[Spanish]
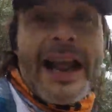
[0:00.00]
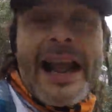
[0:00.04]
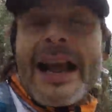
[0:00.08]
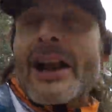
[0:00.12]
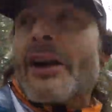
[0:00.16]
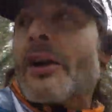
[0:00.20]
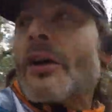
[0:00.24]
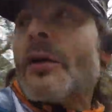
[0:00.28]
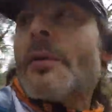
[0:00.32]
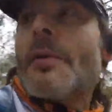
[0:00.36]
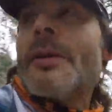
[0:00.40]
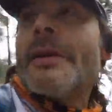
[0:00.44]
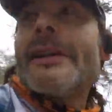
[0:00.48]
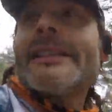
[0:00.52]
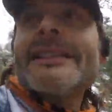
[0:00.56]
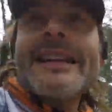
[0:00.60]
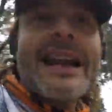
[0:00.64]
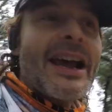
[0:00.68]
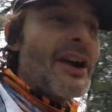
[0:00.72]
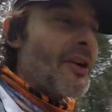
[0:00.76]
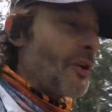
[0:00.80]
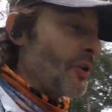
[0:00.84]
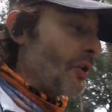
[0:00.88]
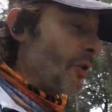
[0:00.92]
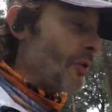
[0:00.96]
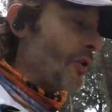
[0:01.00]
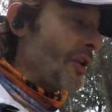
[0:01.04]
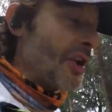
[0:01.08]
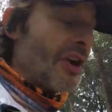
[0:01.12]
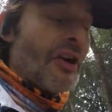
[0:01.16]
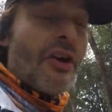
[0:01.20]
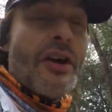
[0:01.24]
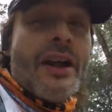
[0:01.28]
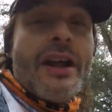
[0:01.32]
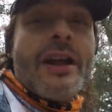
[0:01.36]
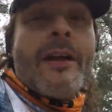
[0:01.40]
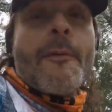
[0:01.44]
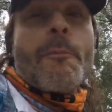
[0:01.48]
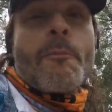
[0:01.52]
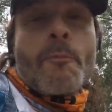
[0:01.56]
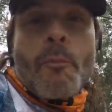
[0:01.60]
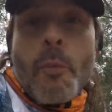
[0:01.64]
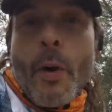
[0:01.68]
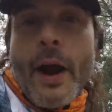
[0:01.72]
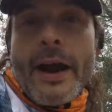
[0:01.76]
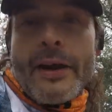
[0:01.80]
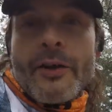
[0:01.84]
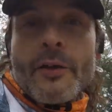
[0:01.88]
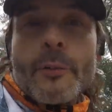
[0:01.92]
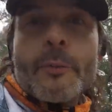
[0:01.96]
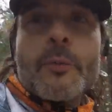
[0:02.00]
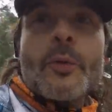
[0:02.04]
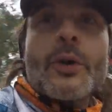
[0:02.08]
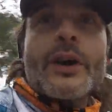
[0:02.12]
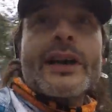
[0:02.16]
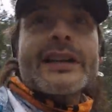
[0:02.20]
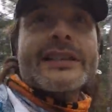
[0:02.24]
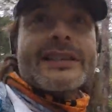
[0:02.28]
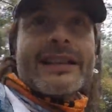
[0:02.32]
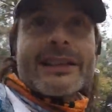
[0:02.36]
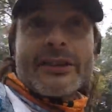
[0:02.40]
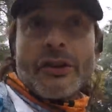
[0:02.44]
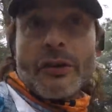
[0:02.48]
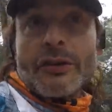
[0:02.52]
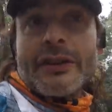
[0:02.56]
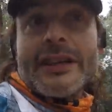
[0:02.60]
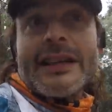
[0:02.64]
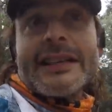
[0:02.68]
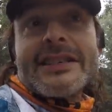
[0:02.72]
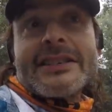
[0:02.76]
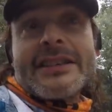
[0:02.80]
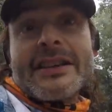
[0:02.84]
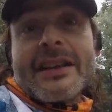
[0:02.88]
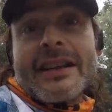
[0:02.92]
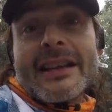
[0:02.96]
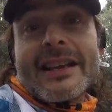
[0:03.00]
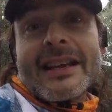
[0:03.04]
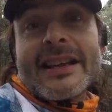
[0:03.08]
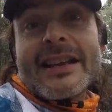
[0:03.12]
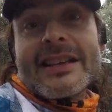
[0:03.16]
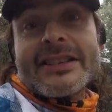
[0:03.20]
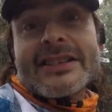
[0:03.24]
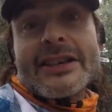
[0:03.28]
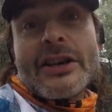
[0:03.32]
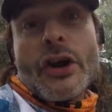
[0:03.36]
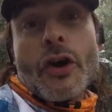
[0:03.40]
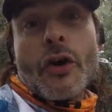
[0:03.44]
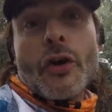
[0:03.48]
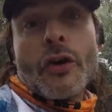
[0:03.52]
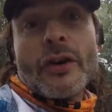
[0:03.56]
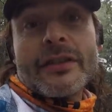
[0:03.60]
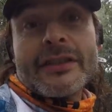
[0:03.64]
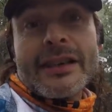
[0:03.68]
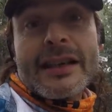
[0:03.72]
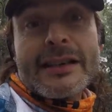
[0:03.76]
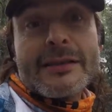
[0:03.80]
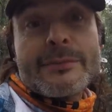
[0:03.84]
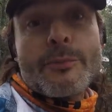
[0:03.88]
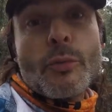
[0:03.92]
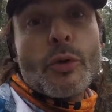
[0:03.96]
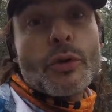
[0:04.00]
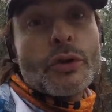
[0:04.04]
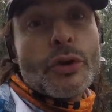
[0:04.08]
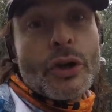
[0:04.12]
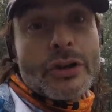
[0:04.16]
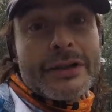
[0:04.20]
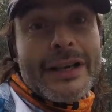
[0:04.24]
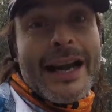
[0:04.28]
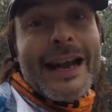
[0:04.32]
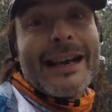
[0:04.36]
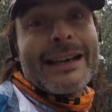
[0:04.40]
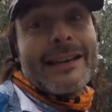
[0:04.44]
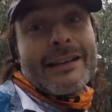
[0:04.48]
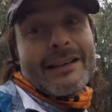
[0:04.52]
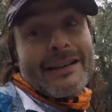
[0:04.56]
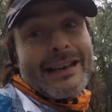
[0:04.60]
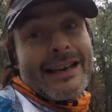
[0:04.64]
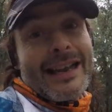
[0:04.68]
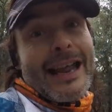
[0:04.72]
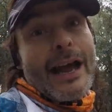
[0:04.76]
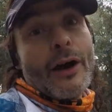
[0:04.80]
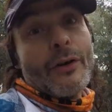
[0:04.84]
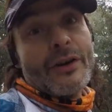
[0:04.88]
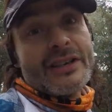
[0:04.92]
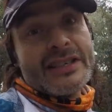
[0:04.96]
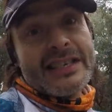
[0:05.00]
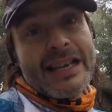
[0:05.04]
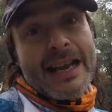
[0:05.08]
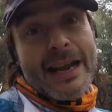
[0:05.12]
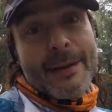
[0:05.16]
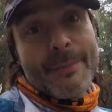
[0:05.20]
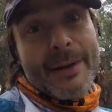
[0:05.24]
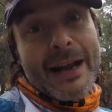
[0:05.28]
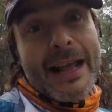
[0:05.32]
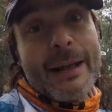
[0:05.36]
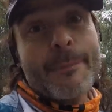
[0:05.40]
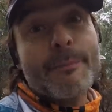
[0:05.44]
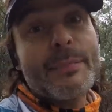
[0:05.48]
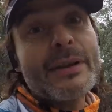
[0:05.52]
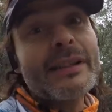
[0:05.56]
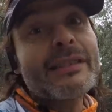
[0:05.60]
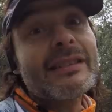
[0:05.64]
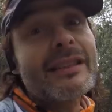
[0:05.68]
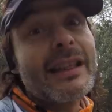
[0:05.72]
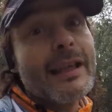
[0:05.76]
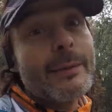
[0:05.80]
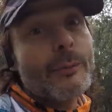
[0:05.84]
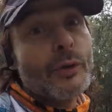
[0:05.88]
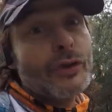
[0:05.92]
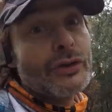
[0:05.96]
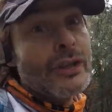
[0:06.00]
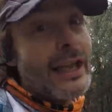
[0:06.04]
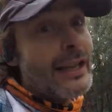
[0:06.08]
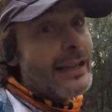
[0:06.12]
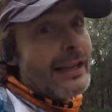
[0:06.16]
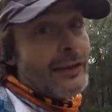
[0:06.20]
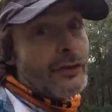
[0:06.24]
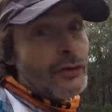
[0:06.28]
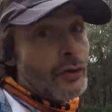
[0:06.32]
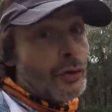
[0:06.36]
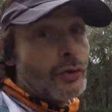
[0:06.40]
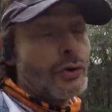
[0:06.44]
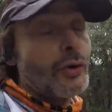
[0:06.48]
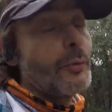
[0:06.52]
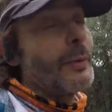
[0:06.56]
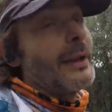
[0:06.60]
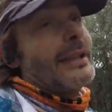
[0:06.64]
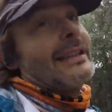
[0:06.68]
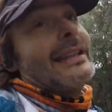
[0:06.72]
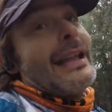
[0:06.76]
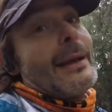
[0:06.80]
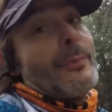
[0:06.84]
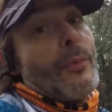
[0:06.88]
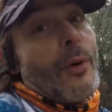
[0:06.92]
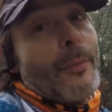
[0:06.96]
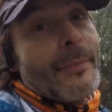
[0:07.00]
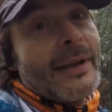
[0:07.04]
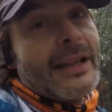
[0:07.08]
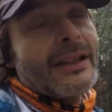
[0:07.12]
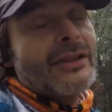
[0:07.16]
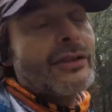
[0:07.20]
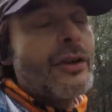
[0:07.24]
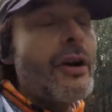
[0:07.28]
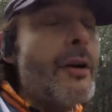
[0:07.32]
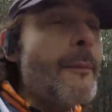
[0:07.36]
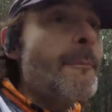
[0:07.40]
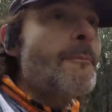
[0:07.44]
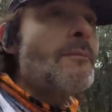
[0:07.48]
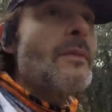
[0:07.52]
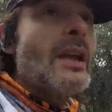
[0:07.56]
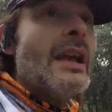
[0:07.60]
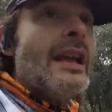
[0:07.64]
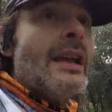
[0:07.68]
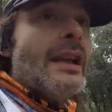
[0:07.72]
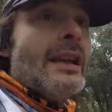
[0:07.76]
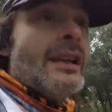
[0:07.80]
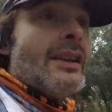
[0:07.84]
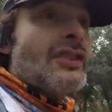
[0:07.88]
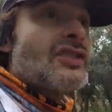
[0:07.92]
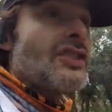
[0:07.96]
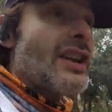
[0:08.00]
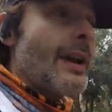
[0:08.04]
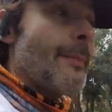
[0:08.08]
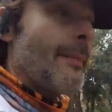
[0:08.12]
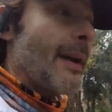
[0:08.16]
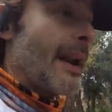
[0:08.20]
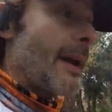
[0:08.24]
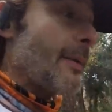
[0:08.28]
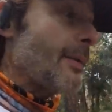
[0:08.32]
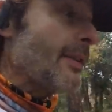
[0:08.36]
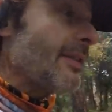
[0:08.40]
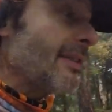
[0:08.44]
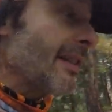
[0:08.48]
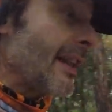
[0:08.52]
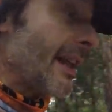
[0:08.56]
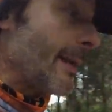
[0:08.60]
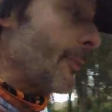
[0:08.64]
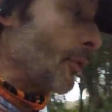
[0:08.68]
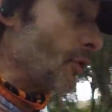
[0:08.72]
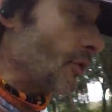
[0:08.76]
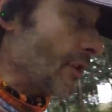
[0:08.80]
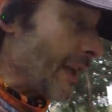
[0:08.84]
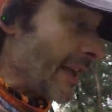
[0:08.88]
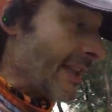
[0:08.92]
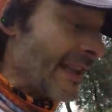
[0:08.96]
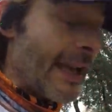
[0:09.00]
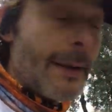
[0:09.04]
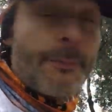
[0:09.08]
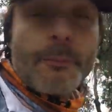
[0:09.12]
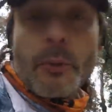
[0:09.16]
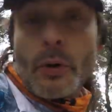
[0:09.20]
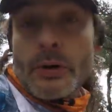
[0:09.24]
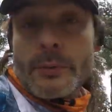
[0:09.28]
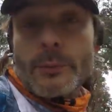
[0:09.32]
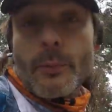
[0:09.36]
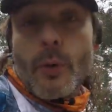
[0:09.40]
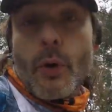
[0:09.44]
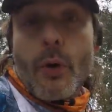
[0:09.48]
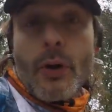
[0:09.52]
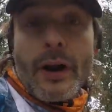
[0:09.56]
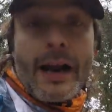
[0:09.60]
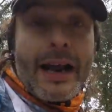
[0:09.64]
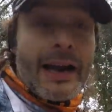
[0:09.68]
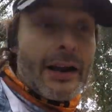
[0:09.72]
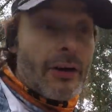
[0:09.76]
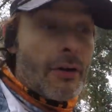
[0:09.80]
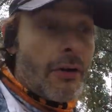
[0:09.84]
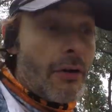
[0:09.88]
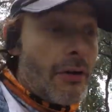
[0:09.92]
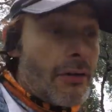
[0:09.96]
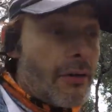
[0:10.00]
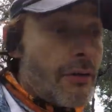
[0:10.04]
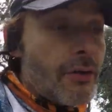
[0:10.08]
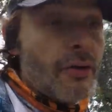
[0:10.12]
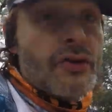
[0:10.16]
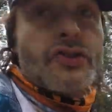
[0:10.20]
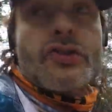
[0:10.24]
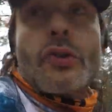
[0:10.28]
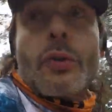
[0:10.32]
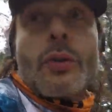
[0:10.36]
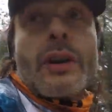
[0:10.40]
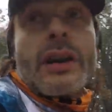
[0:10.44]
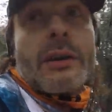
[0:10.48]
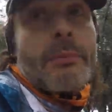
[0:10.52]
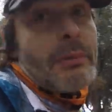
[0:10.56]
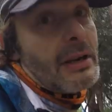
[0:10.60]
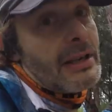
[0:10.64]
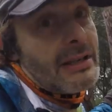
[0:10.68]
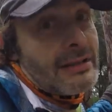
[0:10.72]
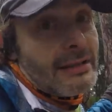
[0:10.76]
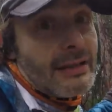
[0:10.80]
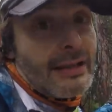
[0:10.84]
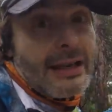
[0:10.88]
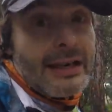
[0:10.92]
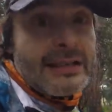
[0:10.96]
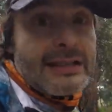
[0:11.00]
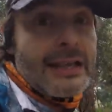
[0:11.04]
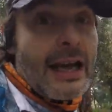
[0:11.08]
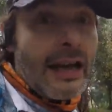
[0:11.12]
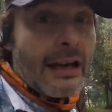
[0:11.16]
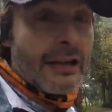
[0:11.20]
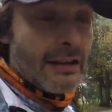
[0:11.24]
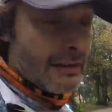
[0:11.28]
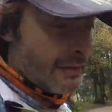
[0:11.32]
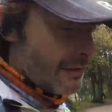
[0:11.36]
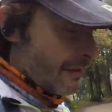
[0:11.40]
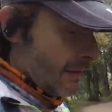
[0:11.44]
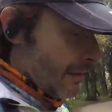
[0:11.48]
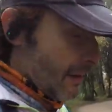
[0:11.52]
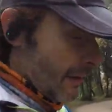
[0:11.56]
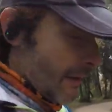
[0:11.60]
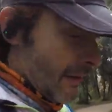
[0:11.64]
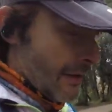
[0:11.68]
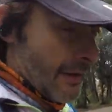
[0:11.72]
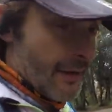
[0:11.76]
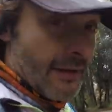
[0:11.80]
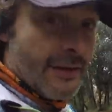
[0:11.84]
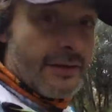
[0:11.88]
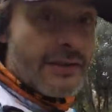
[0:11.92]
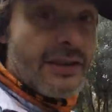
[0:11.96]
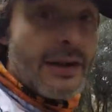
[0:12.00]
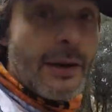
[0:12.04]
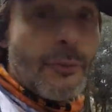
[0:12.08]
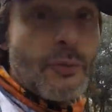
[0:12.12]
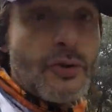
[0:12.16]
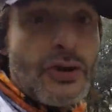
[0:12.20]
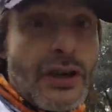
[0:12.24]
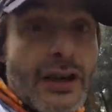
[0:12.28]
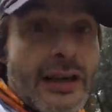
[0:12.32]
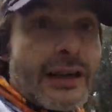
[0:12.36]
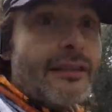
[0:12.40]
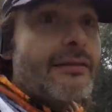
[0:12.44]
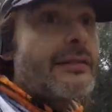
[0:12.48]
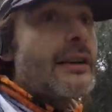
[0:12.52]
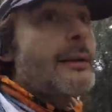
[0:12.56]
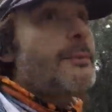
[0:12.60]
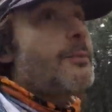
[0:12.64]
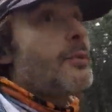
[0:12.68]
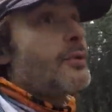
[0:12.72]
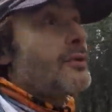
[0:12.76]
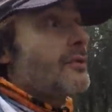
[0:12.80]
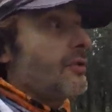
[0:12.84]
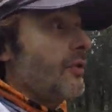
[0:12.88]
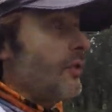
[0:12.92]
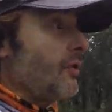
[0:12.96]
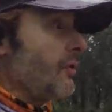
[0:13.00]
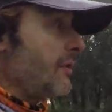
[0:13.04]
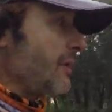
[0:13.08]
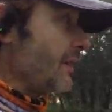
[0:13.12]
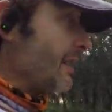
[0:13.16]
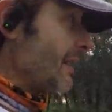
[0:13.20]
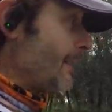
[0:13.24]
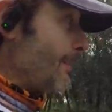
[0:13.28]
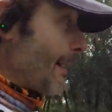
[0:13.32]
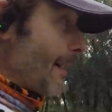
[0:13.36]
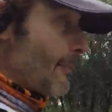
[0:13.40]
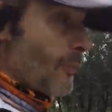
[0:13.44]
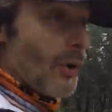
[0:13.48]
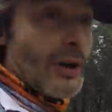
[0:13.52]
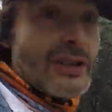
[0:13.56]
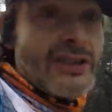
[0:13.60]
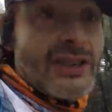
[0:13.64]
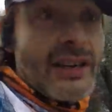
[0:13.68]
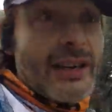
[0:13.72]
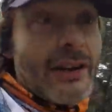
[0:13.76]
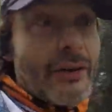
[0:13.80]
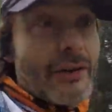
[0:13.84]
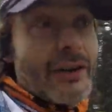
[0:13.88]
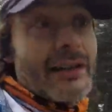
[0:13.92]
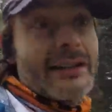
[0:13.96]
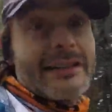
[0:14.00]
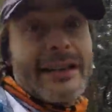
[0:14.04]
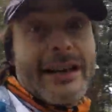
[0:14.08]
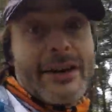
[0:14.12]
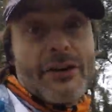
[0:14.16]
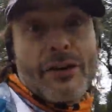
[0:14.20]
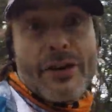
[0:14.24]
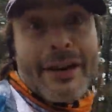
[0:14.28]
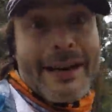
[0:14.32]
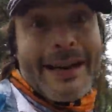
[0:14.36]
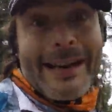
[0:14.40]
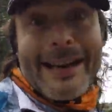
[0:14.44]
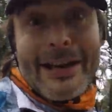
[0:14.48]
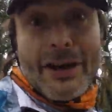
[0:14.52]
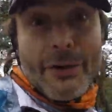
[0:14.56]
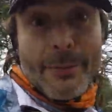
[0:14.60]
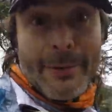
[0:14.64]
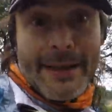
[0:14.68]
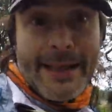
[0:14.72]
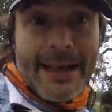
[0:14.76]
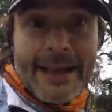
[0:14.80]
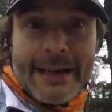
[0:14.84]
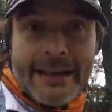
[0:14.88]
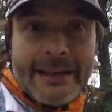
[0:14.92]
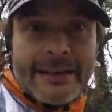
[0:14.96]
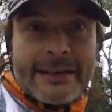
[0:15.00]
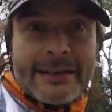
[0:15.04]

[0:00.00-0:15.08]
algo mientras hago rodillo Bueno, pues entonces, eh, si no conocéis Mundo Trail, que ahora se llama bici de montaña en YouTube de momento, si a bici de montaña, pues buscarlo, os suscribís y ya está. Así que muchas gracias por todo y vamos a seguir con el entreno que no me da.